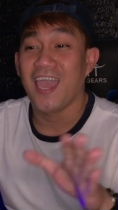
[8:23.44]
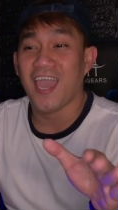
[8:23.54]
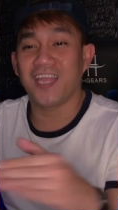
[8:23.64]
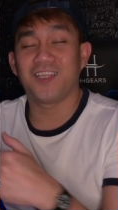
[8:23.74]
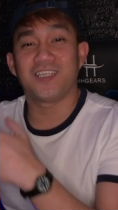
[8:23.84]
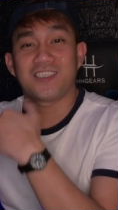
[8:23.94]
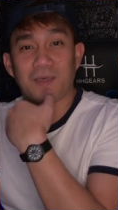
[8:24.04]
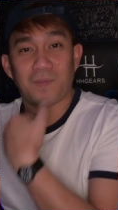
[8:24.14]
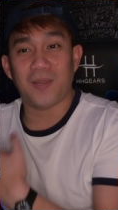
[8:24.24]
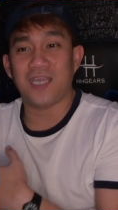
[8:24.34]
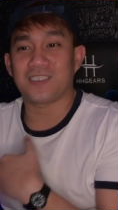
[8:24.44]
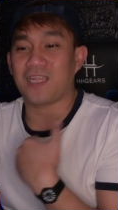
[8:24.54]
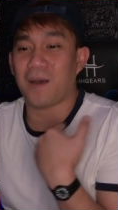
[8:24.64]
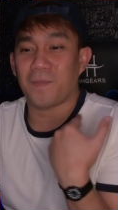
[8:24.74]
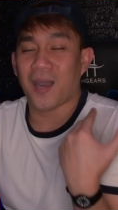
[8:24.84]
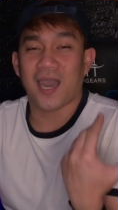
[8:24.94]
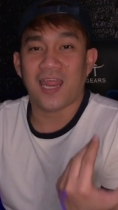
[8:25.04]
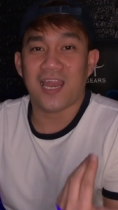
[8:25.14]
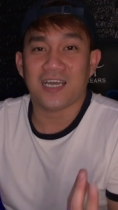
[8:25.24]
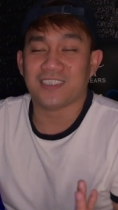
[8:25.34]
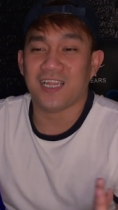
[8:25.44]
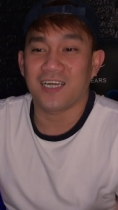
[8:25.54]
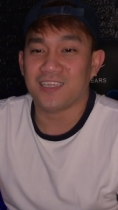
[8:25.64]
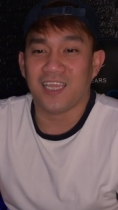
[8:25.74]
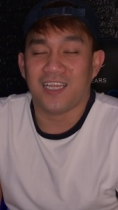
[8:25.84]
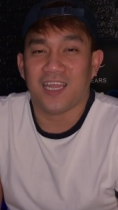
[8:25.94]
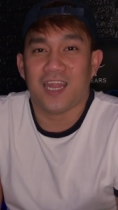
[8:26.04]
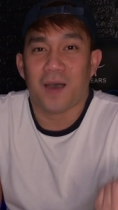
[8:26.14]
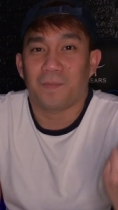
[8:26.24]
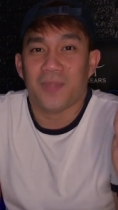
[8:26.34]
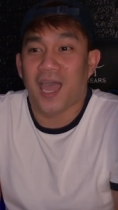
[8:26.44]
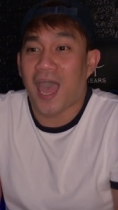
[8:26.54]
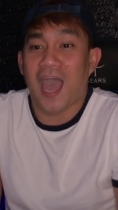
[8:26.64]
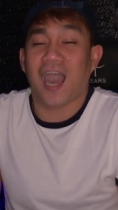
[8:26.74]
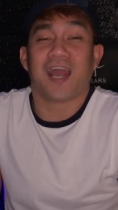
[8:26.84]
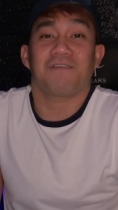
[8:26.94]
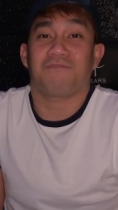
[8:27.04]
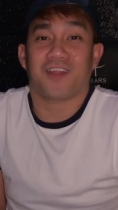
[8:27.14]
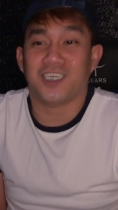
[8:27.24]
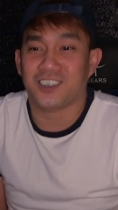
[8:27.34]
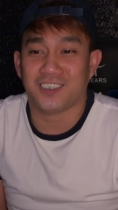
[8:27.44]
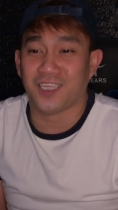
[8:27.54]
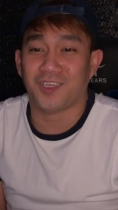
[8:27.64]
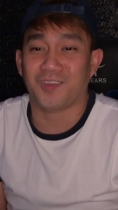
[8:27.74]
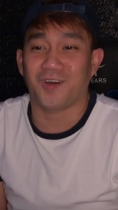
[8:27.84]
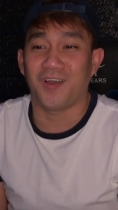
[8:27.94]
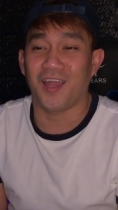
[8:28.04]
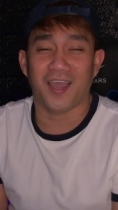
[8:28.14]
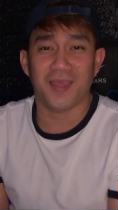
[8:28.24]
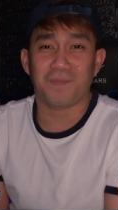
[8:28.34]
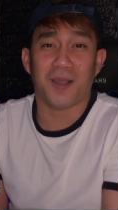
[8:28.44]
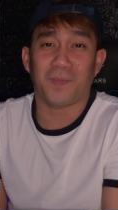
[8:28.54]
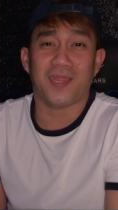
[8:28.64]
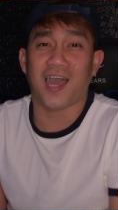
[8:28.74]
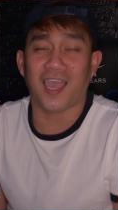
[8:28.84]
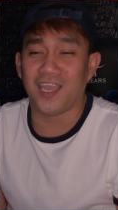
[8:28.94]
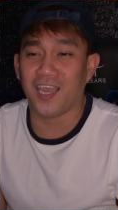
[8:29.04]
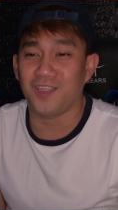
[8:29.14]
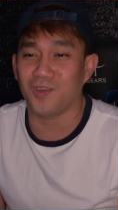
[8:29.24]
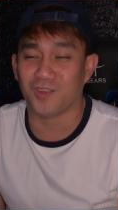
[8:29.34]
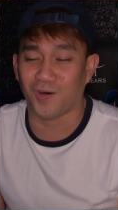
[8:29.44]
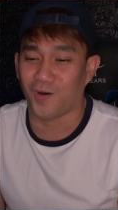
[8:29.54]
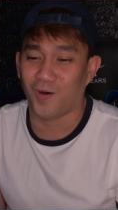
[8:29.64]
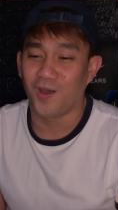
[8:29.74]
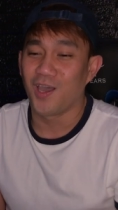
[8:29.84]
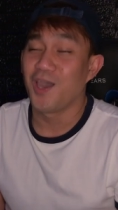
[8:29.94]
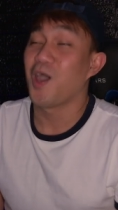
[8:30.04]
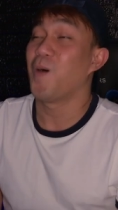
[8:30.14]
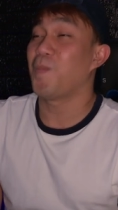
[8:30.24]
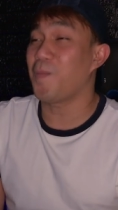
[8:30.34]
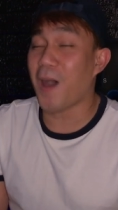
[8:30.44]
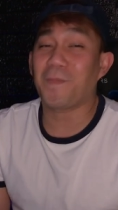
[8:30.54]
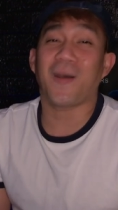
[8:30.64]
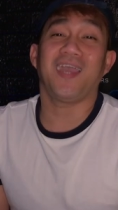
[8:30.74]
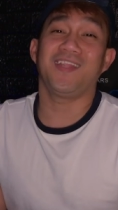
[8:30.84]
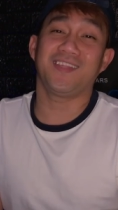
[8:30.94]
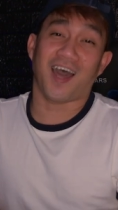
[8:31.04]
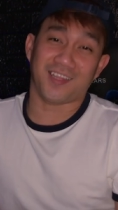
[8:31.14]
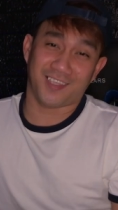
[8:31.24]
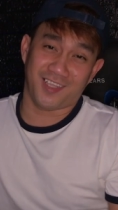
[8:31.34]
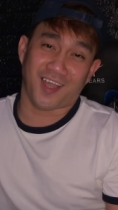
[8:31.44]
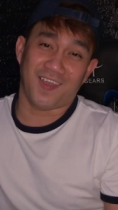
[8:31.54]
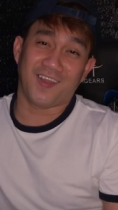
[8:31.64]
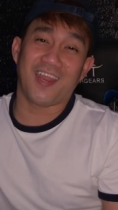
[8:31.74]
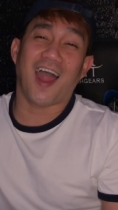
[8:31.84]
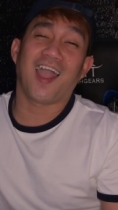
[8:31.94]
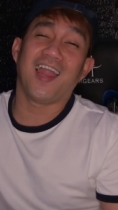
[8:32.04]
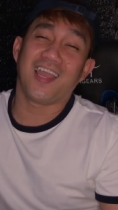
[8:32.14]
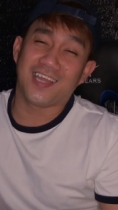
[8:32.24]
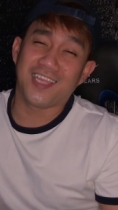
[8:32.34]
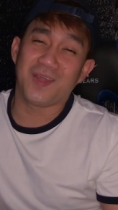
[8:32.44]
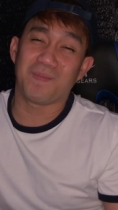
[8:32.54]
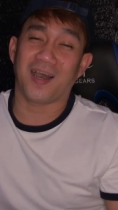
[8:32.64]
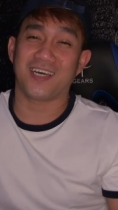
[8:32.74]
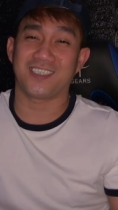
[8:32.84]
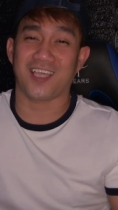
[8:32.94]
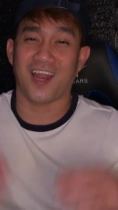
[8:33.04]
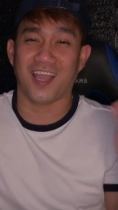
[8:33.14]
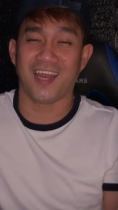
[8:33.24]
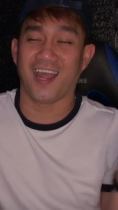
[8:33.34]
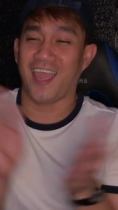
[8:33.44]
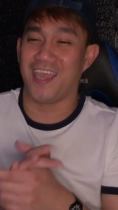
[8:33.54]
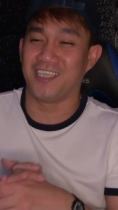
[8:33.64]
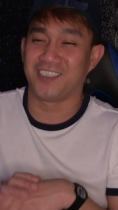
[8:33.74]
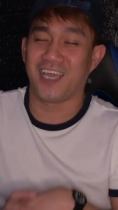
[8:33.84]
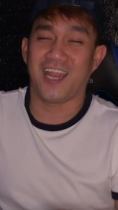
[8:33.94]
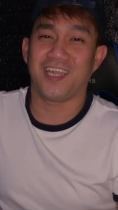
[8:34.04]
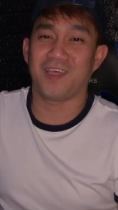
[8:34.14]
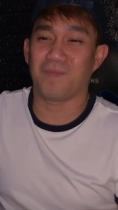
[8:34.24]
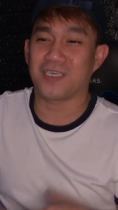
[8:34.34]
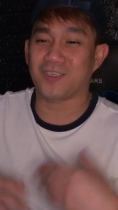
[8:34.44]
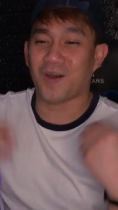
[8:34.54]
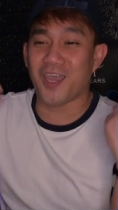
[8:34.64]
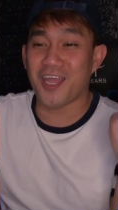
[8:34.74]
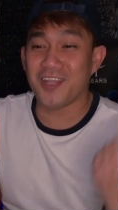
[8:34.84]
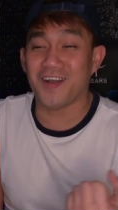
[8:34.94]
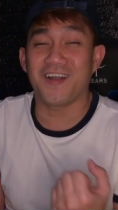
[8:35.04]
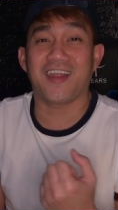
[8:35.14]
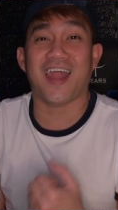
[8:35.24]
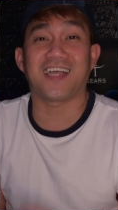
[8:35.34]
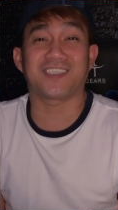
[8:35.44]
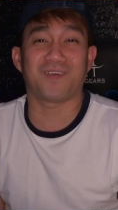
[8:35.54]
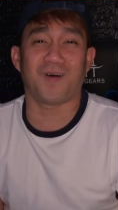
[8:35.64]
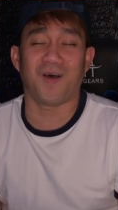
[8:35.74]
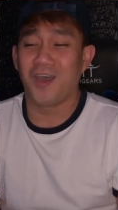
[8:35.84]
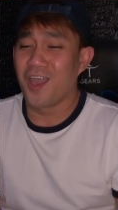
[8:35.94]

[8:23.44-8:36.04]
and dun sa place na napaka-relax lang tignanap, nakaka-refresh sa totoo lang. And pag pinakinggan niyo to, mapapa-induct din kayo. Ginagalingan din naman kasi talaga ng Angel eh, diba? So, ayan, congrats, no?